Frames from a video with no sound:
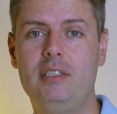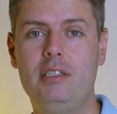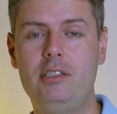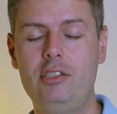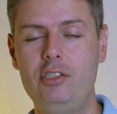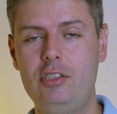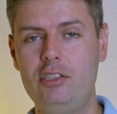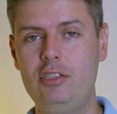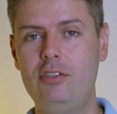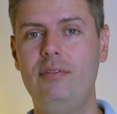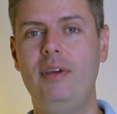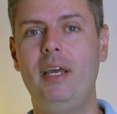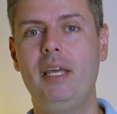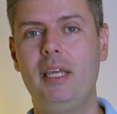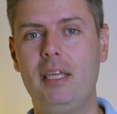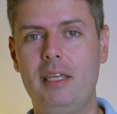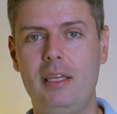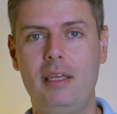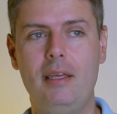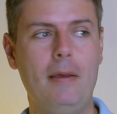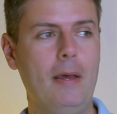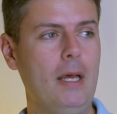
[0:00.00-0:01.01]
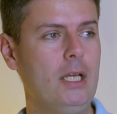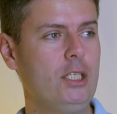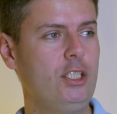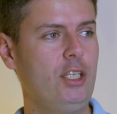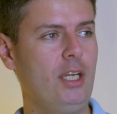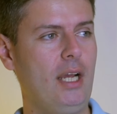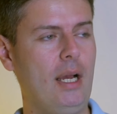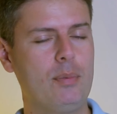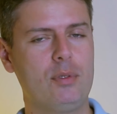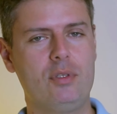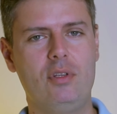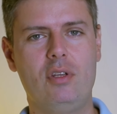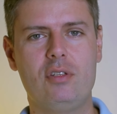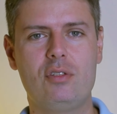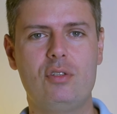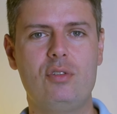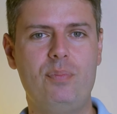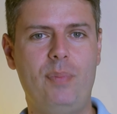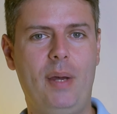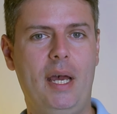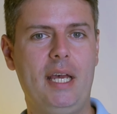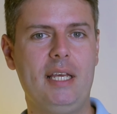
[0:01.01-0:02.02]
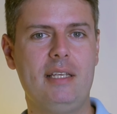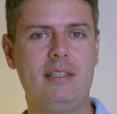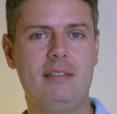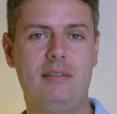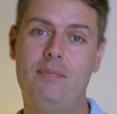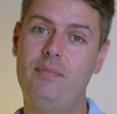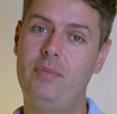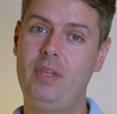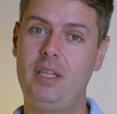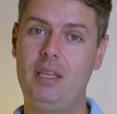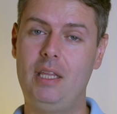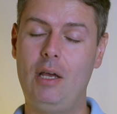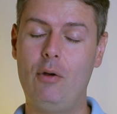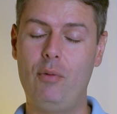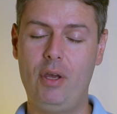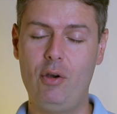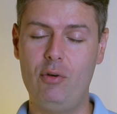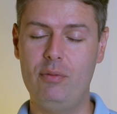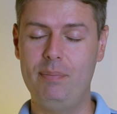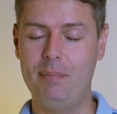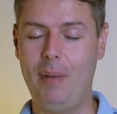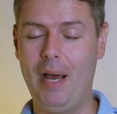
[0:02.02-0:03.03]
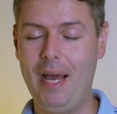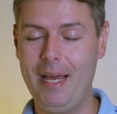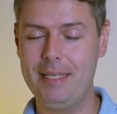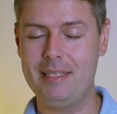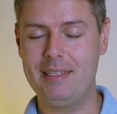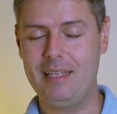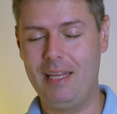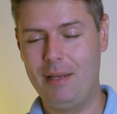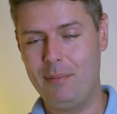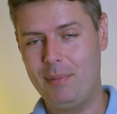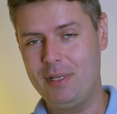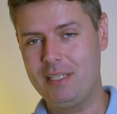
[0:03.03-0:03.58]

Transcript: Se a gente tiver que chegar para os nossos pais não eu mais, né?